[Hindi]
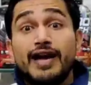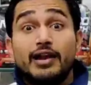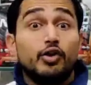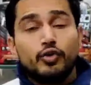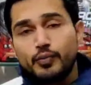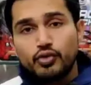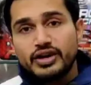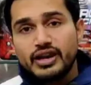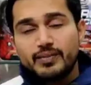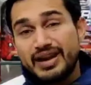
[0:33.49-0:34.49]
वेल नॉन
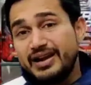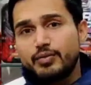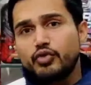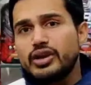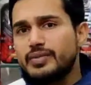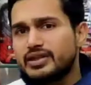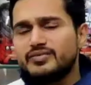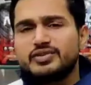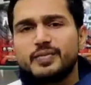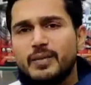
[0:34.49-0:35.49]
प्रोटीन है ब्लैंड प्रोटीन
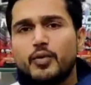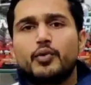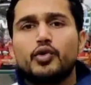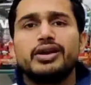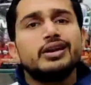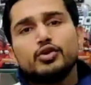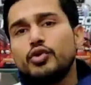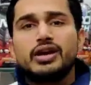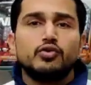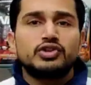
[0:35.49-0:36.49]
मतलब जिसमें आपको प्रोटीन की
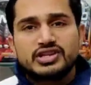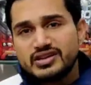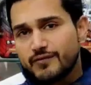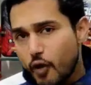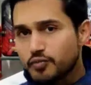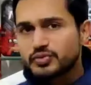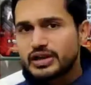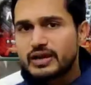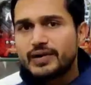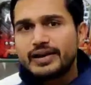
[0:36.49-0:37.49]
दो या दो से ज़्यादा फॉर्म्स
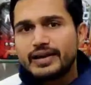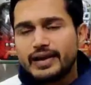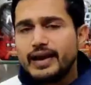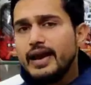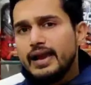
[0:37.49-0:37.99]
मिलने वाली हैं